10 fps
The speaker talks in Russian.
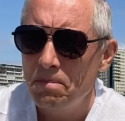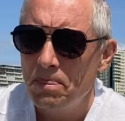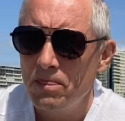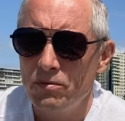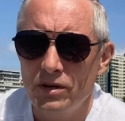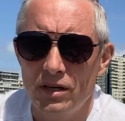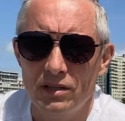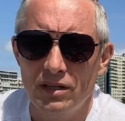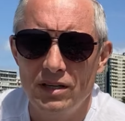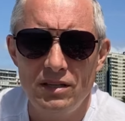ну и
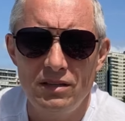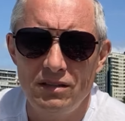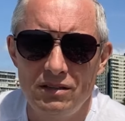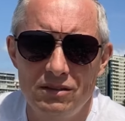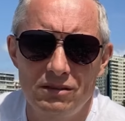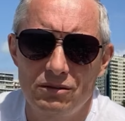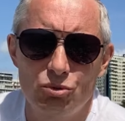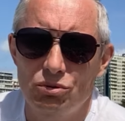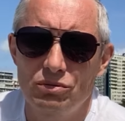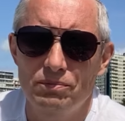как-то они
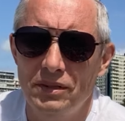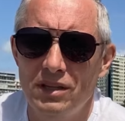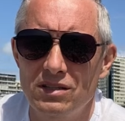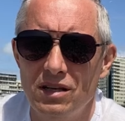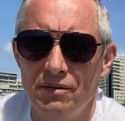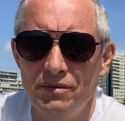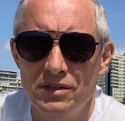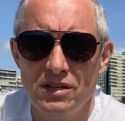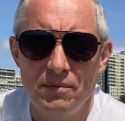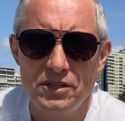предоставлены
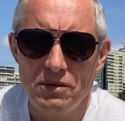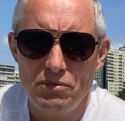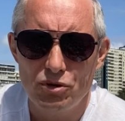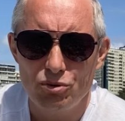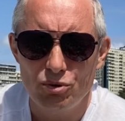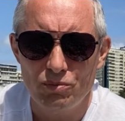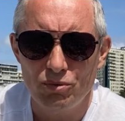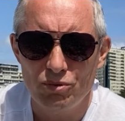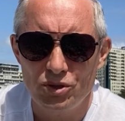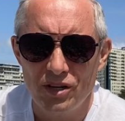сами себе, что ли,
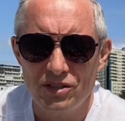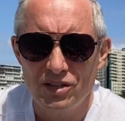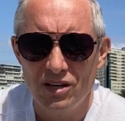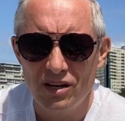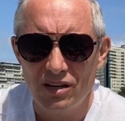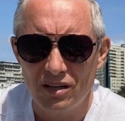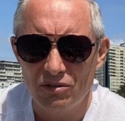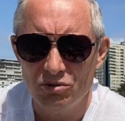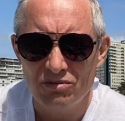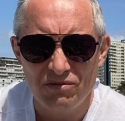получается, или как?
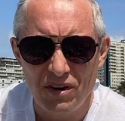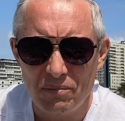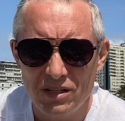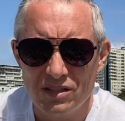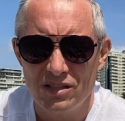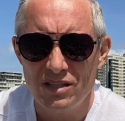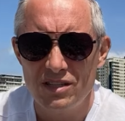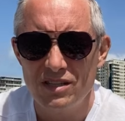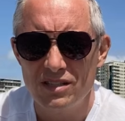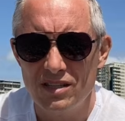Ну, информации
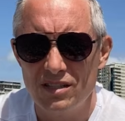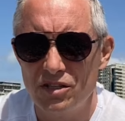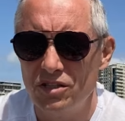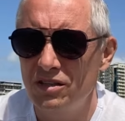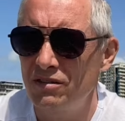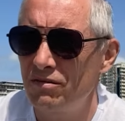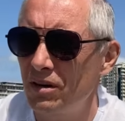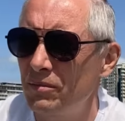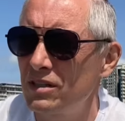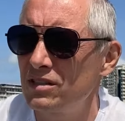недостаточная,
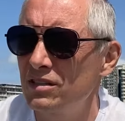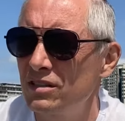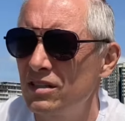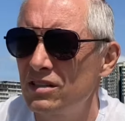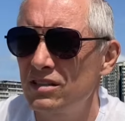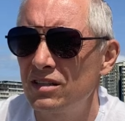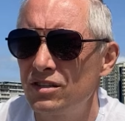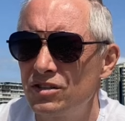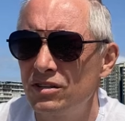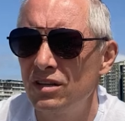информация
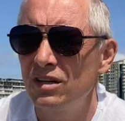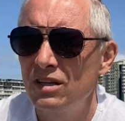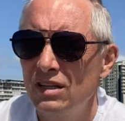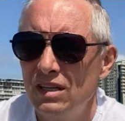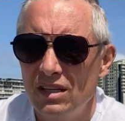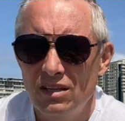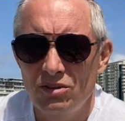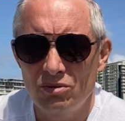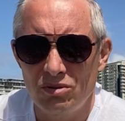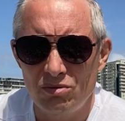недостаточная.
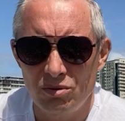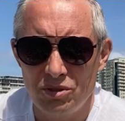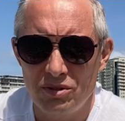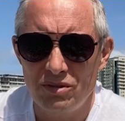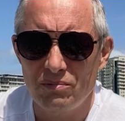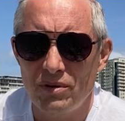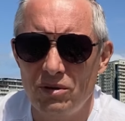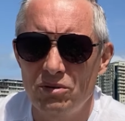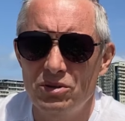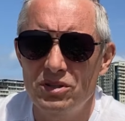Но очень
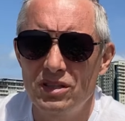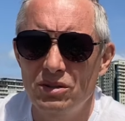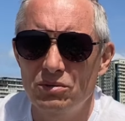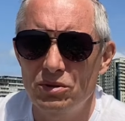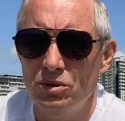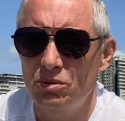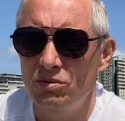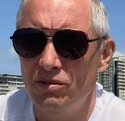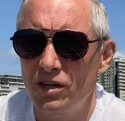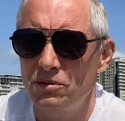похоже на то,
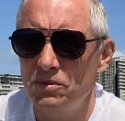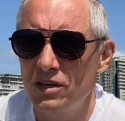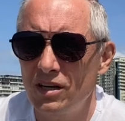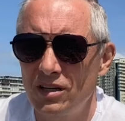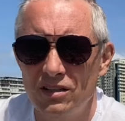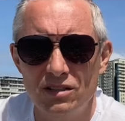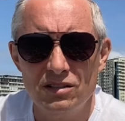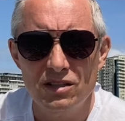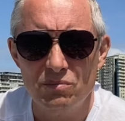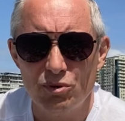что врач-психиатр
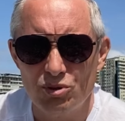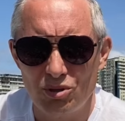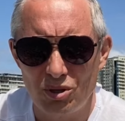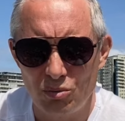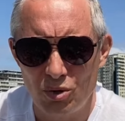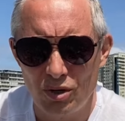здесь просто такой